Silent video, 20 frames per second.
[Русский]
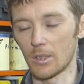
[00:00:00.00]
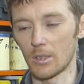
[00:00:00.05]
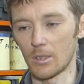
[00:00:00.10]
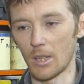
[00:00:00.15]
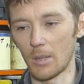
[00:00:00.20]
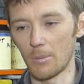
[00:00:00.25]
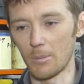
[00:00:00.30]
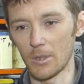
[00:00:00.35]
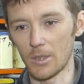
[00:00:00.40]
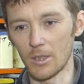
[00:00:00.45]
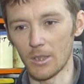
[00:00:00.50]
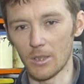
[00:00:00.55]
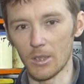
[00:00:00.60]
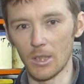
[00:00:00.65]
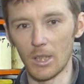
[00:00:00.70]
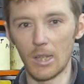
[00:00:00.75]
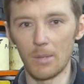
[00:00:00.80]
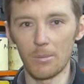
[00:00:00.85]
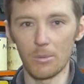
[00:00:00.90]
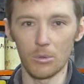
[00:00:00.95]
Comedy
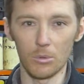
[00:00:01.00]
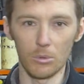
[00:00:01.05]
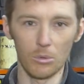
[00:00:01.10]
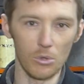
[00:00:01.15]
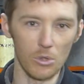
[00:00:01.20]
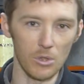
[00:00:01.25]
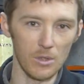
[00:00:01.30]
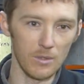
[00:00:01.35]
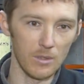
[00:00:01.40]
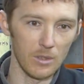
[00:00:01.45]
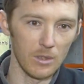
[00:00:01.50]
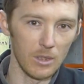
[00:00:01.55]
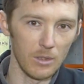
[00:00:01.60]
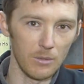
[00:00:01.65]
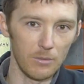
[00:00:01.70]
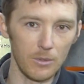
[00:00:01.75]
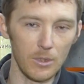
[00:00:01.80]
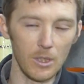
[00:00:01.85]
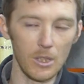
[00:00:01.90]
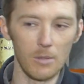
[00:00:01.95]
Club, художественные
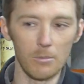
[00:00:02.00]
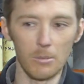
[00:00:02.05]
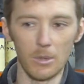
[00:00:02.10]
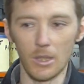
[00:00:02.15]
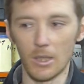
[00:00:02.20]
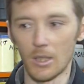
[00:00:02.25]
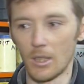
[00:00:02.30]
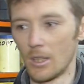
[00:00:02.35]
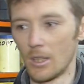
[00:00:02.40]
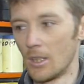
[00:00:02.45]
фильмы,